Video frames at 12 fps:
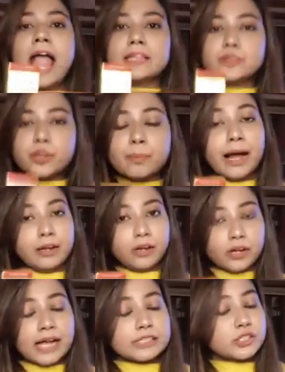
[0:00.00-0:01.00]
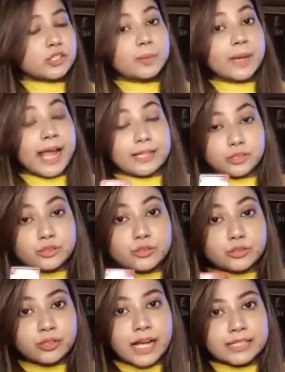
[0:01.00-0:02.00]
এত ভালো কাজ করবে এত
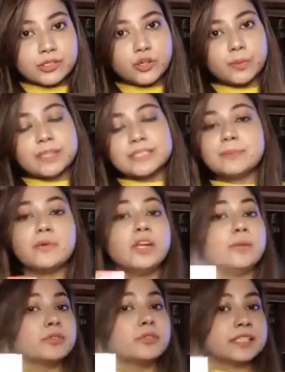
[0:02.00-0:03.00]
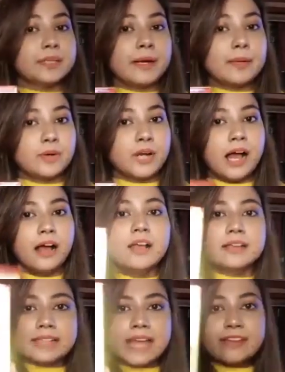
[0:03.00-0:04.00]
দ্রুত কাজ করবে যে বলে বুঝাতে পারবো না
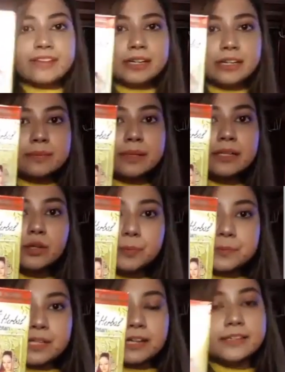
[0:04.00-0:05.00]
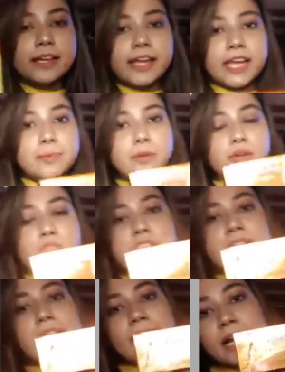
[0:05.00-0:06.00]
সেভেন হার্বাল উপটান এবং
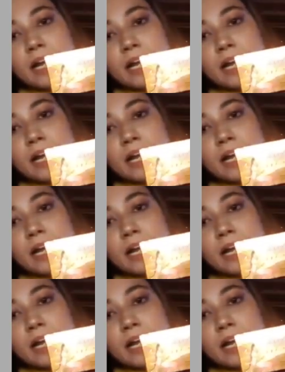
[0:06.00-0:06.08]
হচ্ছে এই